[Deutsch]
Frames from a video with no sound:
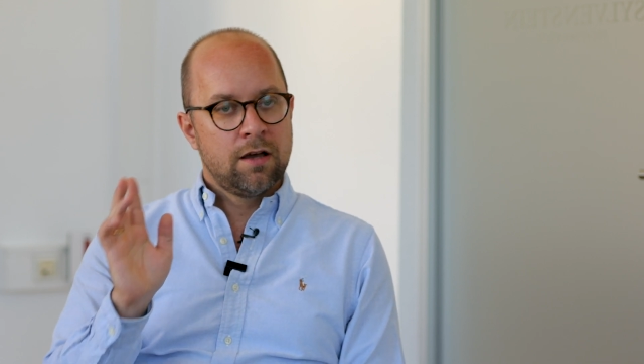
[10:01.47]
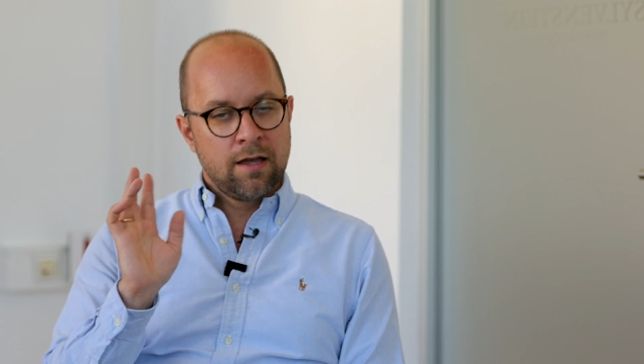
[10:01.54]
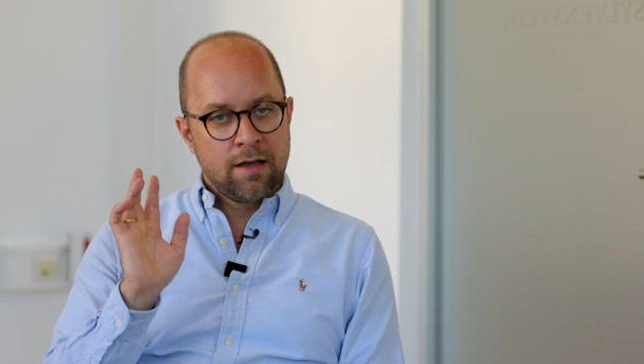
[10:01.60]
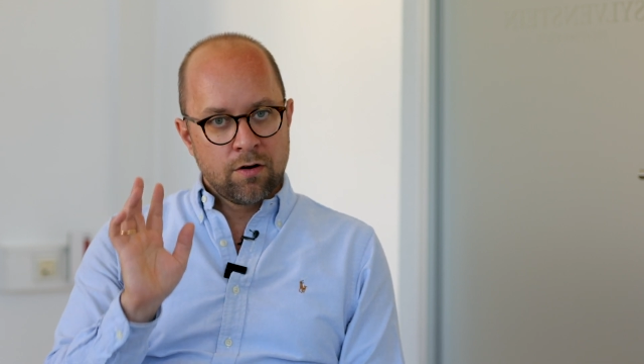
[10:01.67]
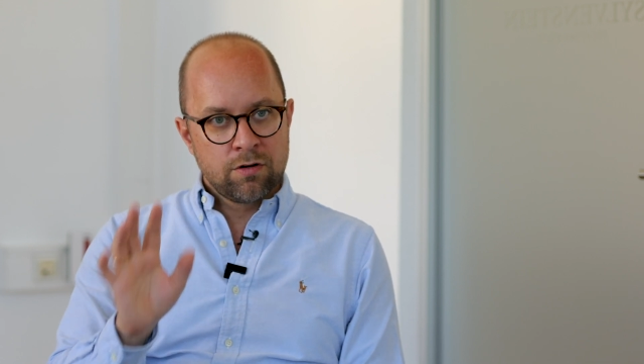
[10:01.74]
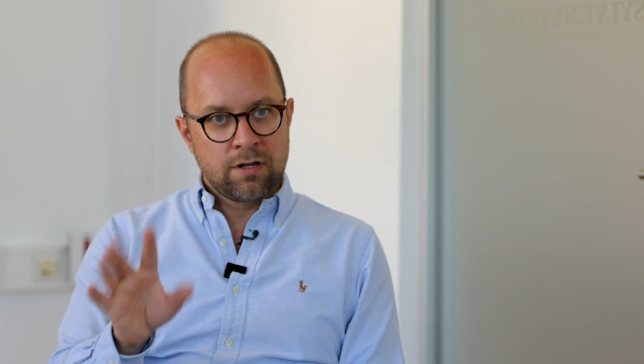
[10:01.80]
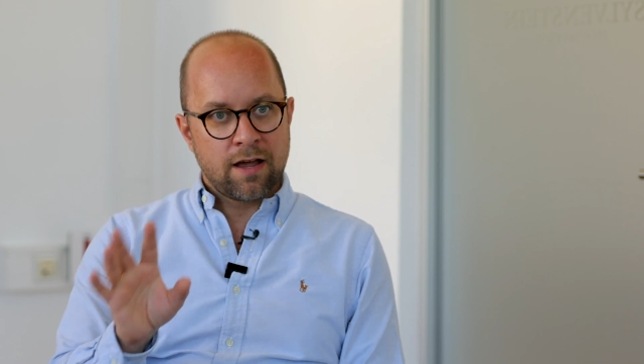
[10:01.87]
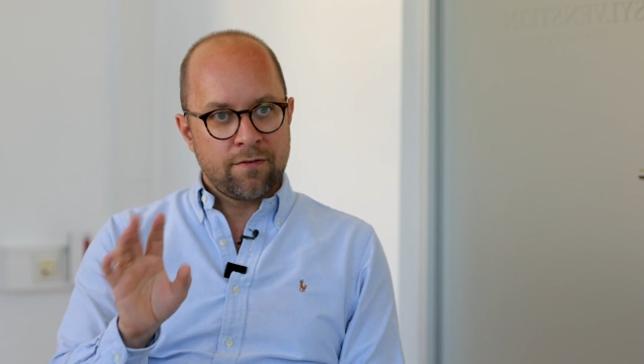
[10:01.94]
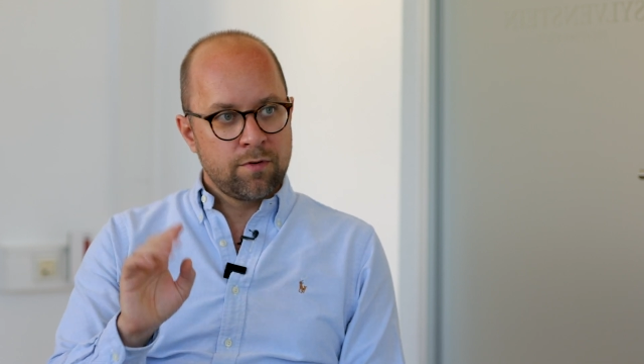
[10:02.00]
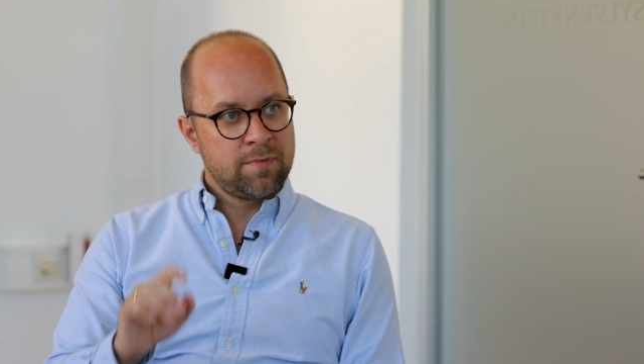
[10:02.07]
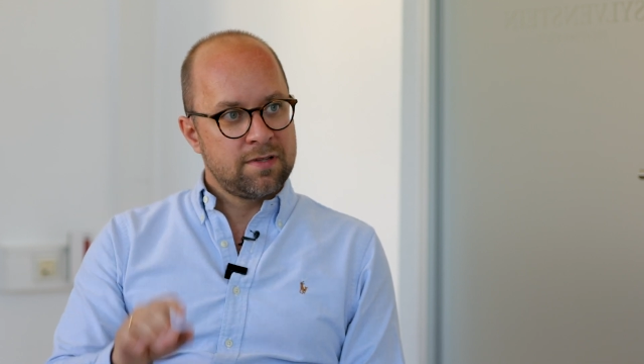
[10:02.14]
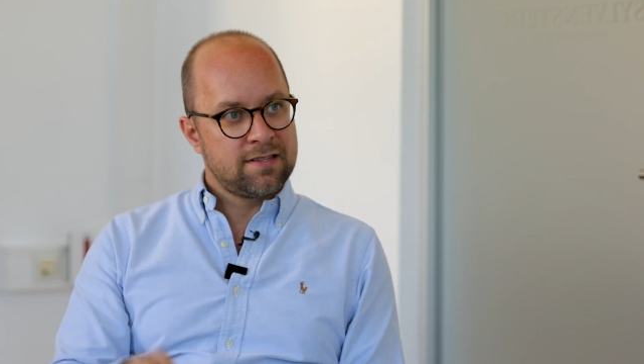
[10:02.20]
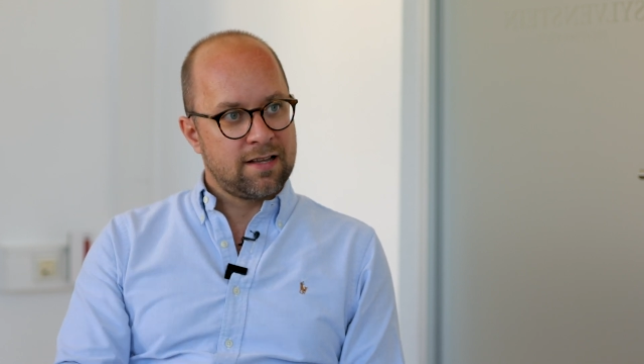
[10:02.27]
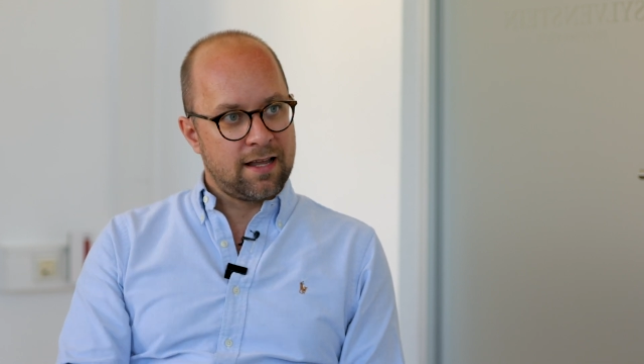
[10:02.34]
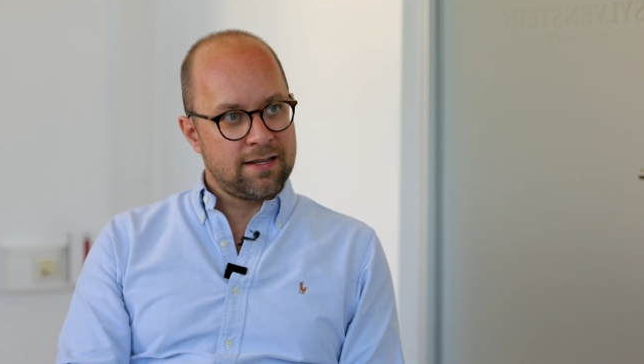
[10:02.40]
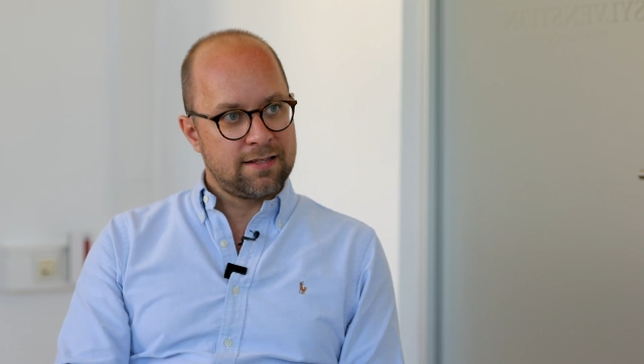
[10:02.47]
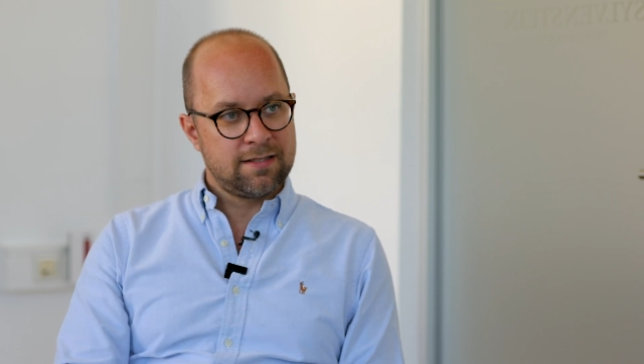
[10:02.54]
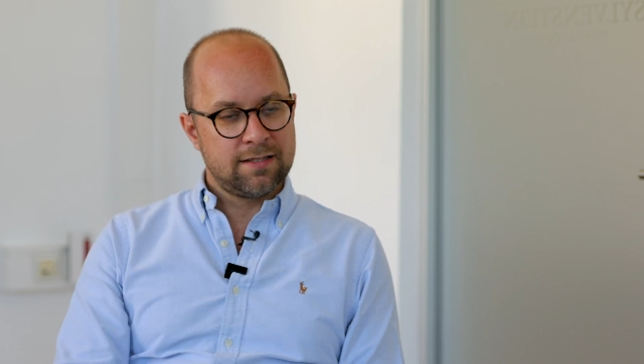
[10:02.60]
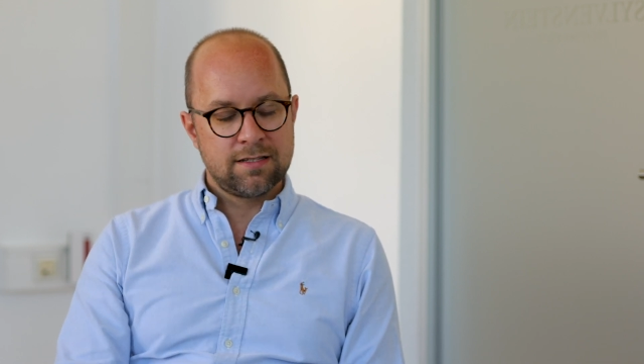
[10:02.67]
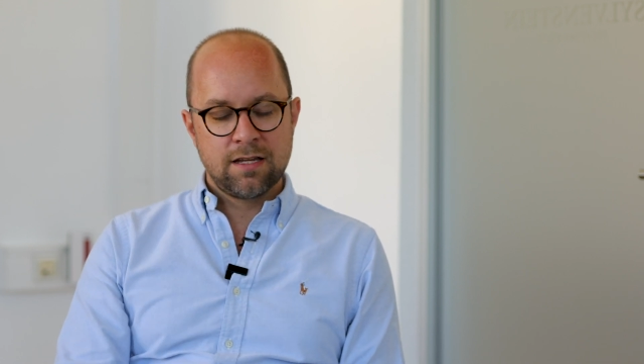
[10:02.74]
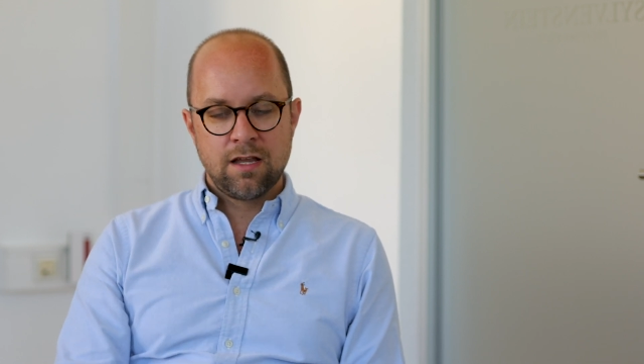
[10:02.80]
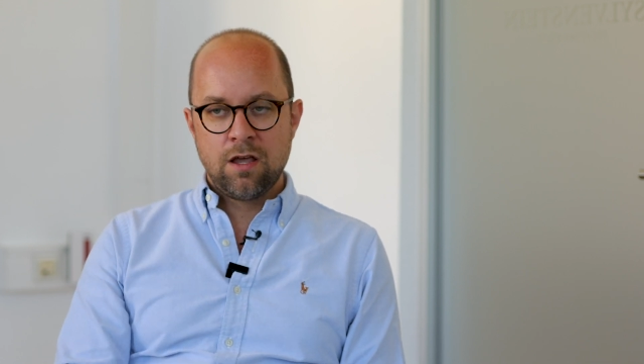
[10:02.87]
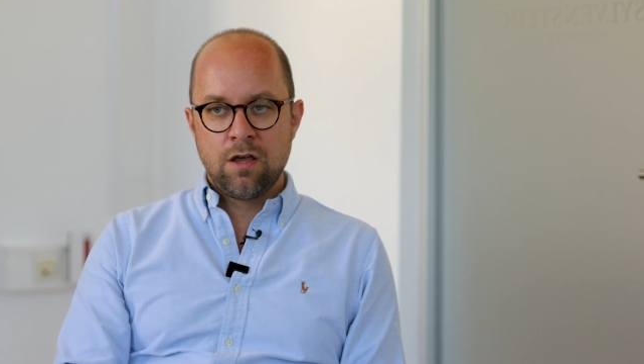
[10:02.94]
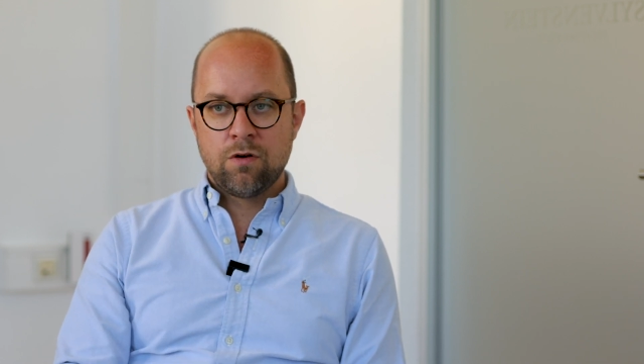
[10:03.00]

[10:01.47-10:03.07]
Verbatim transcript: Äh, und dafür bezahle ich dich.